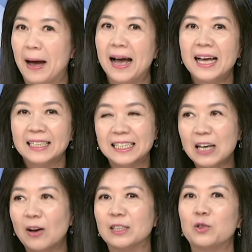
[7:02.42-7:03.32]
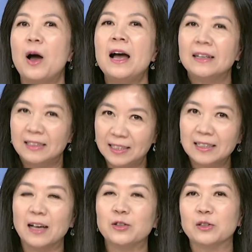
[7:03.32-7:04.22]
道吗？你照理说
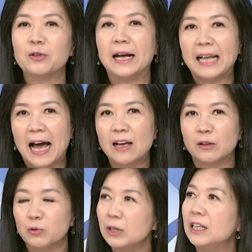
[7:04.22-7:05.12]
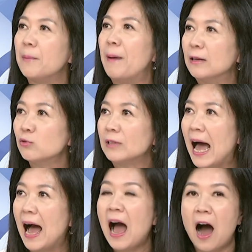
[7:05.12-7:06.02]
市长选出来，大家要努力的帮助
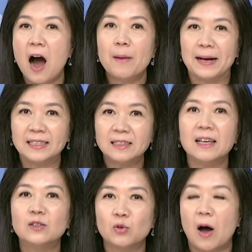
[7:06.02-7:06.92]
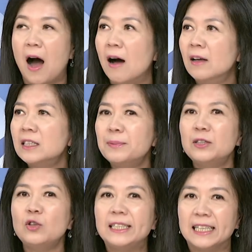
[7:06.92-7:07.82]
他，好好把市政做好，这不
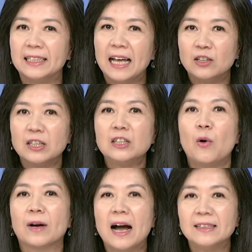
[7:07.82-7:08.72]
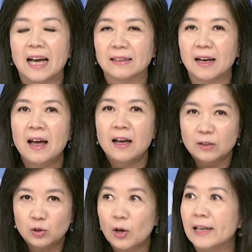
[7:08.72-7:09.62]
是最简单的。就像我刚刚讲的，
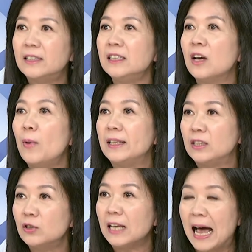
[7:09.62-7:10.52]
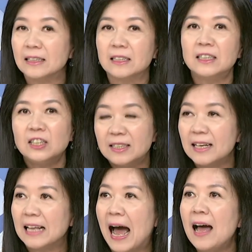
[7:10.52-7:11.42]
水是一个问题，就是他的市
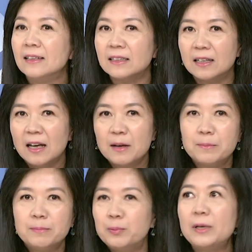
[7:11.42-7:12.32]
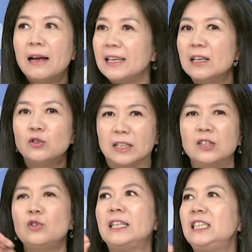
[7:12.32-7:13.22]
政啊，这个不让淹水
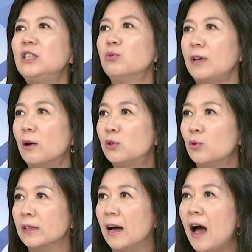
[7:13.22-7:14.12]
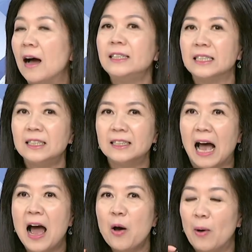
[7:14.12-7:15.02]
是最。最基础要做的，而且事实
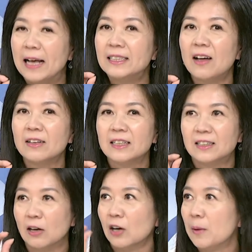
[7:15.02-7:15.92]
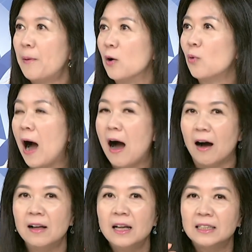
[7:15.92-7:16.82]
上我还知道一个小小的报卦
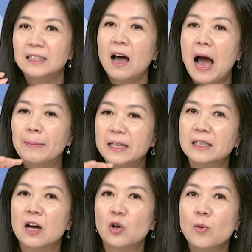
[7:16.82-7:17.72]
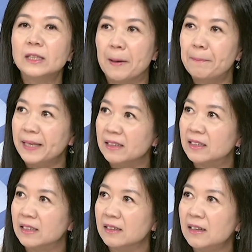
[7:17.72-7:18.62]
哈，你知道他们的那个工程品
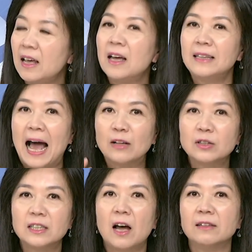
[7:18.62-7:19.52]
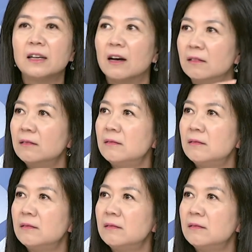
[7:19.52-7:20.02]
质，大家都知道那个。